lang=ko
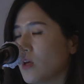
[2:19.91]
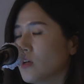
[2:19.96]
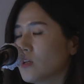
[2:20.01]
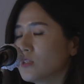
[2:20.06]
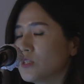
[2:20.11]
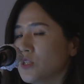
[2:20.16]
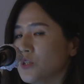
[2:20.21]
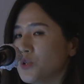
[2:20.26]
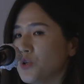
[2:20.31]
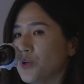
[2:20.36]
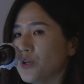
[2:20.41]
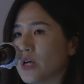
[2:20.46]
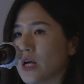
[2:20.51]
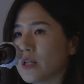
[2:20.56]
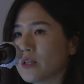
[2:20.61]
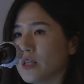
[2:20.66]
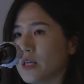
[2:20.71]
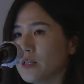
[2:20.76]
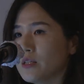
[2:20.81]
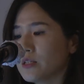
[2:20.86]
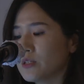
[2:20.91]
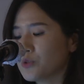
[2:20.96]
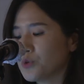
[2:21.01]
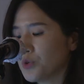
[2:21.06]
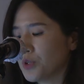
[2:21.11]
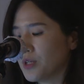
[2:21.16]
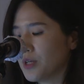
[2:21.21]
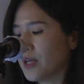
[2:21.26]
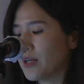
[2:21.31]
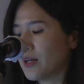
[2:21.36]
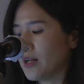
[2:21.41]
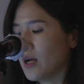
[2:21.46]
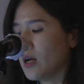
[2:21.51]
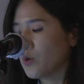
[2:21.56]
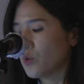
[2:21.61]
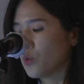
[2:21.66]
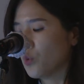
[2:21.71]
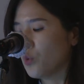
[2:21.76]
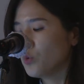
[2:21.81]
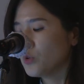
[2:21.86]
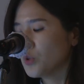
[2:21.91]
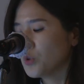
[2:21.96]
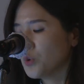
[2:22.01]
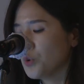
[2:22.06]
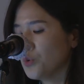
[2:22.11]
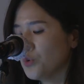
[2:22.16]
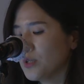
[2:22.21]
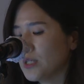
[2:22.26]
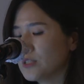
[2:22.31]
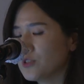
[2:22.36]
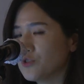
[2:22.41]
서로의 관계들을 또 이해를 하고 소통할